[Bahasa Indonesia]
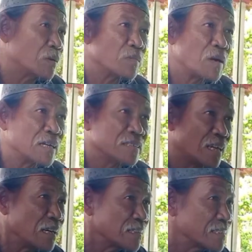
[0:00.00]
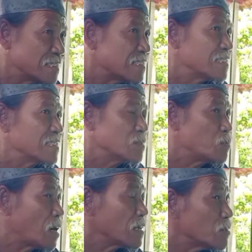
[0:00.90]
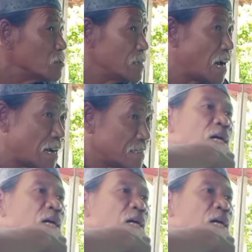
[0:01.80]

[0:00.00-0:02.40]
perbangsa na kuda